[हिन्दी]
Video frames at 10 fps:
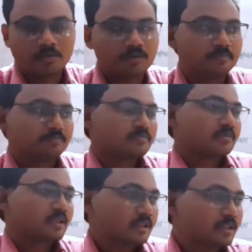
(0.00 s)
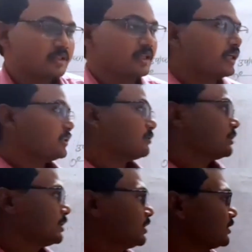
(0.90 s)
होगी इस क्षेत्र
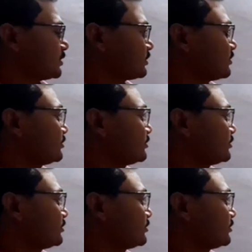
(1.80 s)
में